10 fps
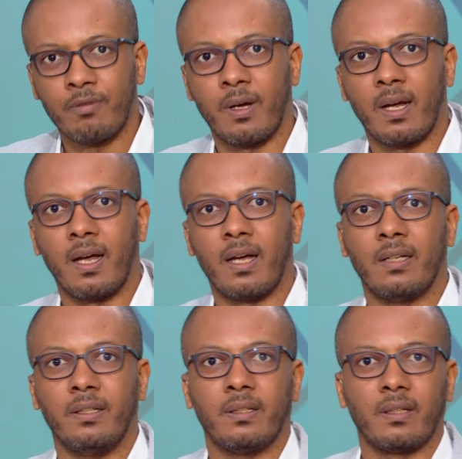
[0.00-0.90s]

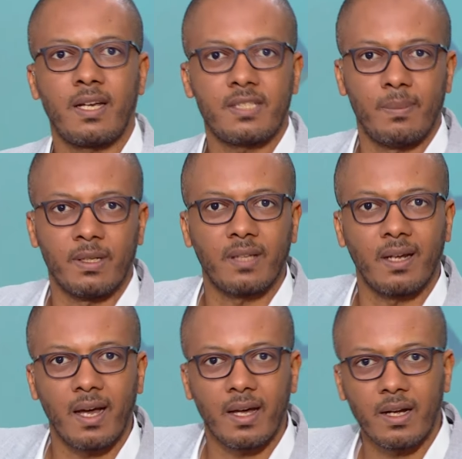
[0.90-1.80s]
فانقسمت
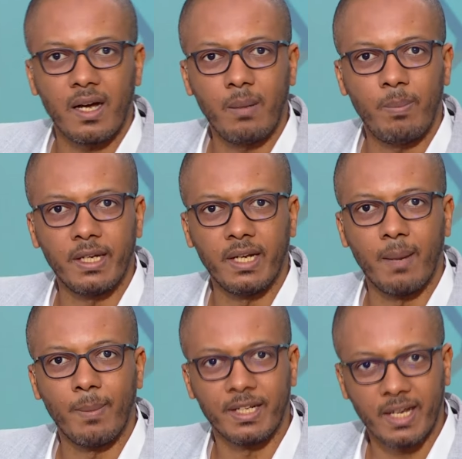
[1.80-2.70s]
الآراء
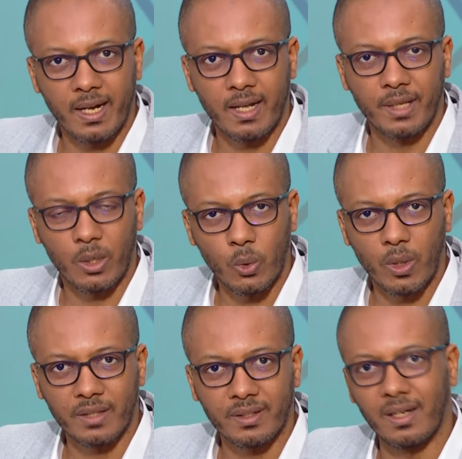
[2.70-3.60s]
بين من يرى
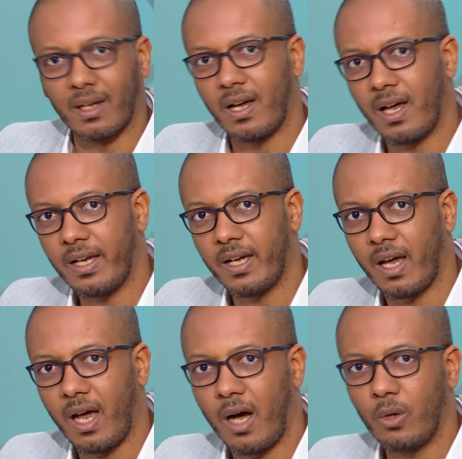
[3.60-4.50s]
ضرورة إلغائه